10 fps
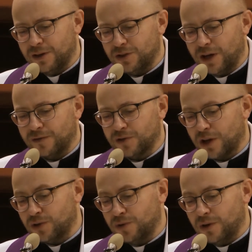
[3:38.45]
Że Jan
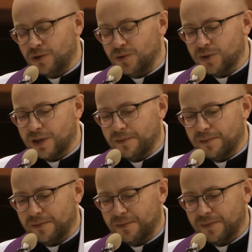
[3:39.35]
wskazuje Jezusem
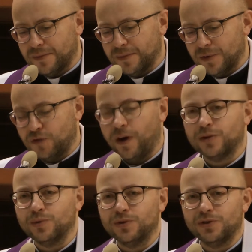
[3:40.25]

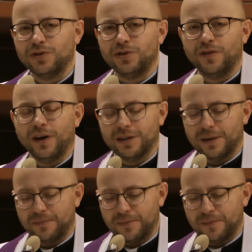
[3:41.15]
światłość świata.